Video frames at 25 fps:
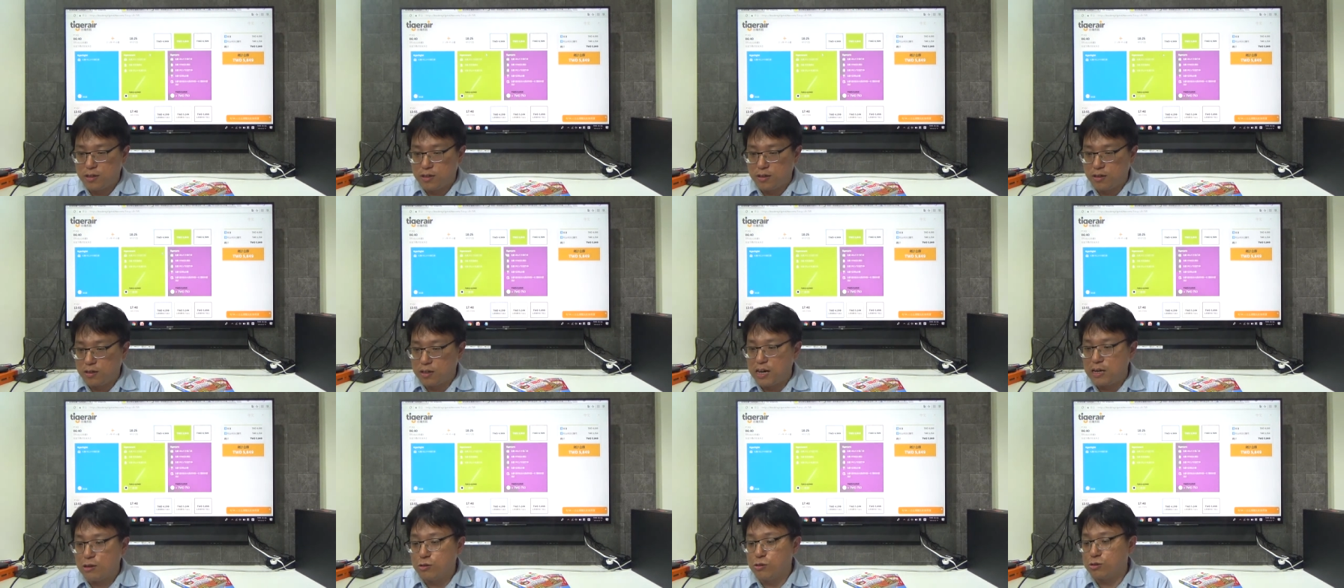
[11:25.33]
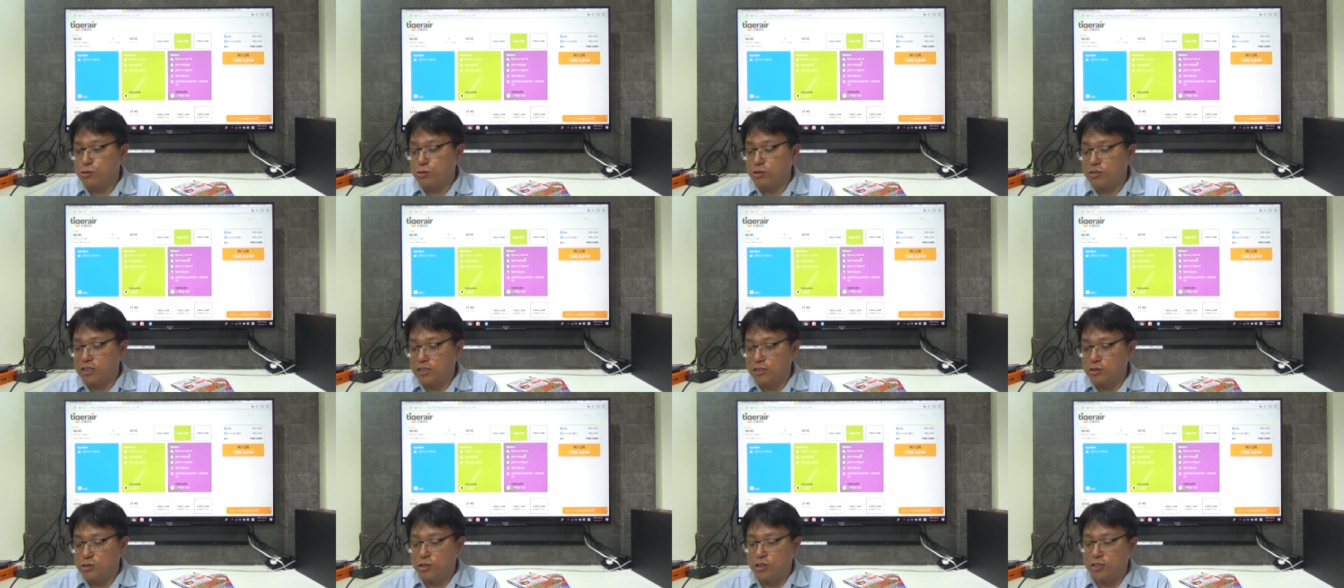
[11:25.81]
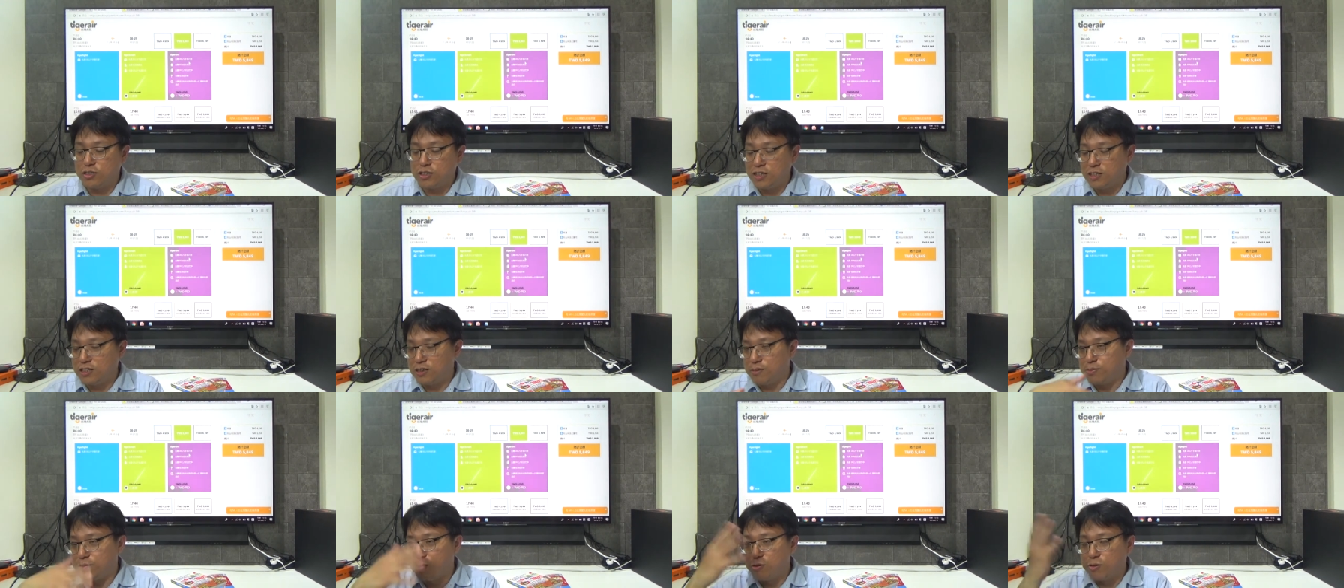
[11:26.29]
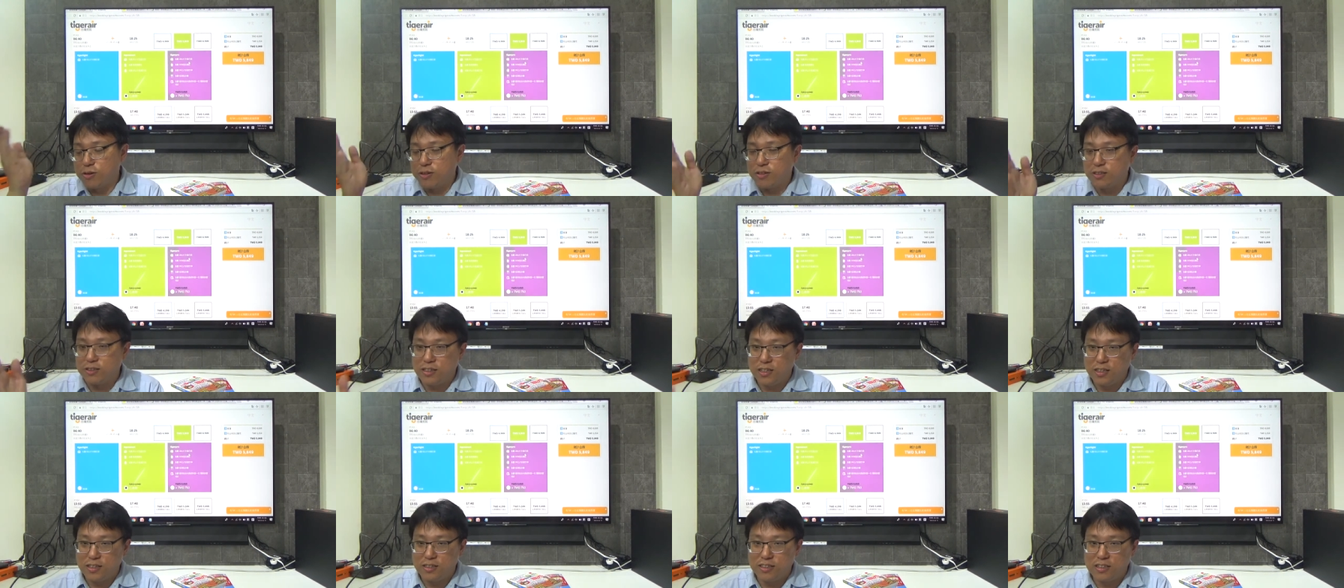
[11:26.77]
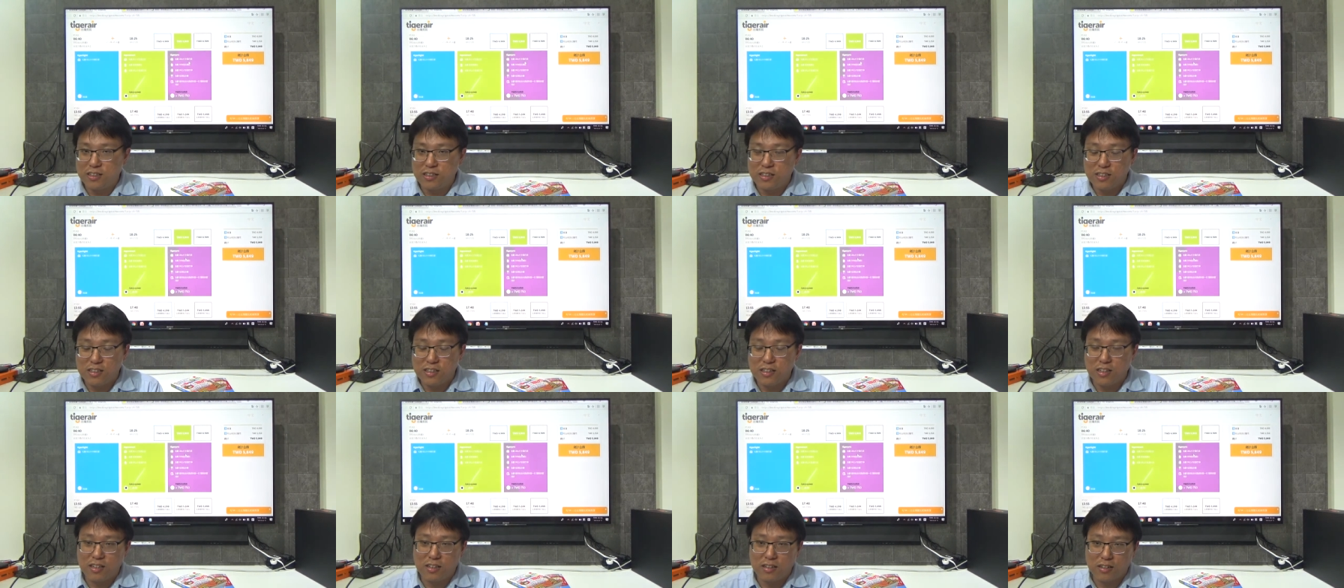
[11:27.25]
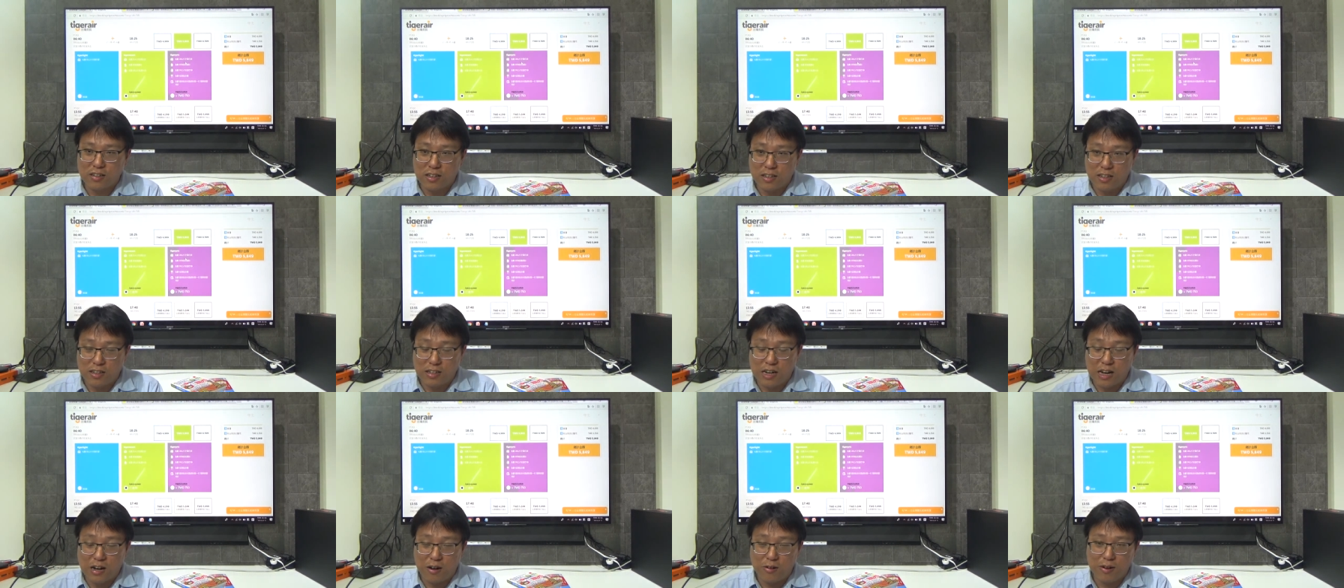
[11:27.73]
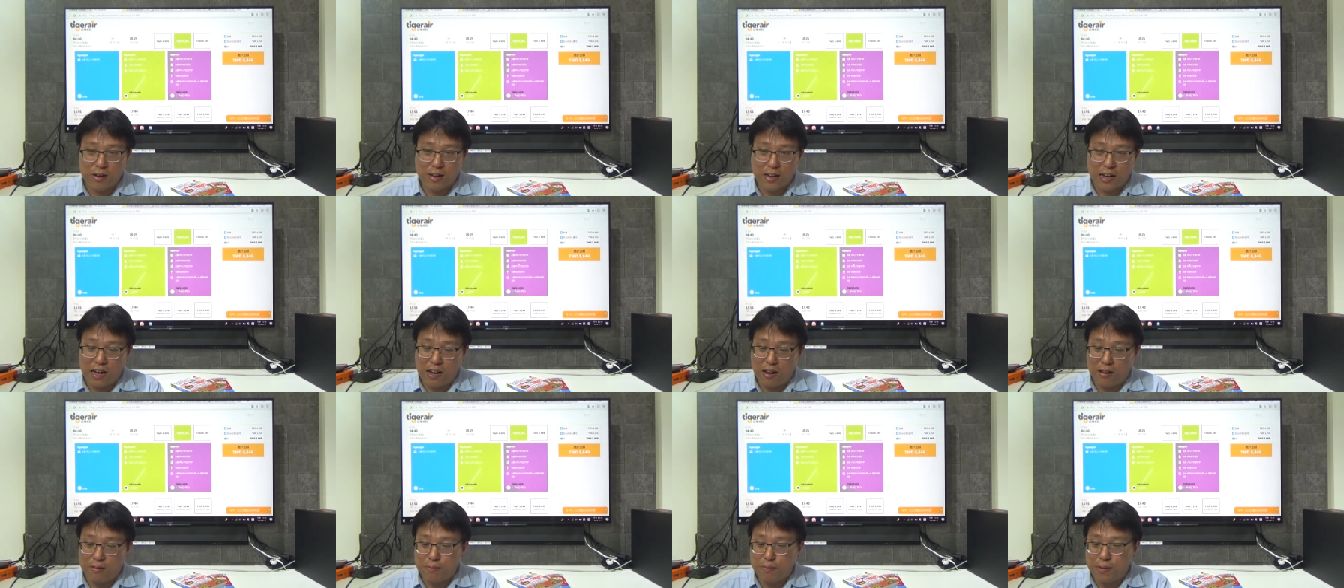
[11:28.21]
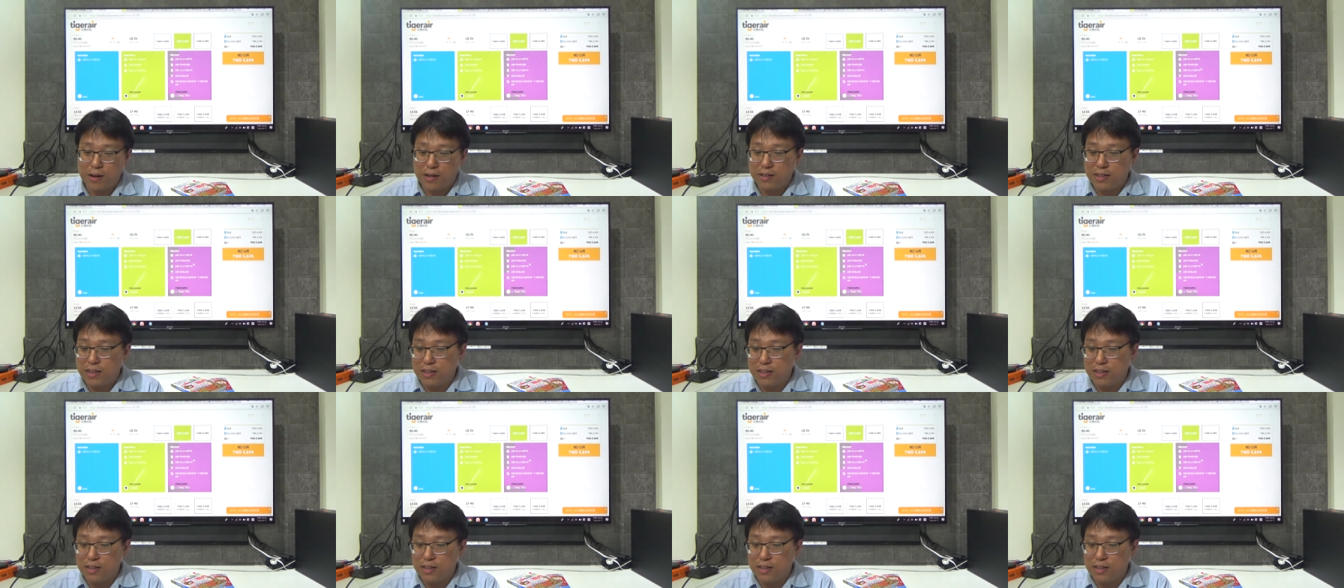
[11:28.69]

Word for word: 好，那如果说你确定你不稳定，你一定可能还会改航班，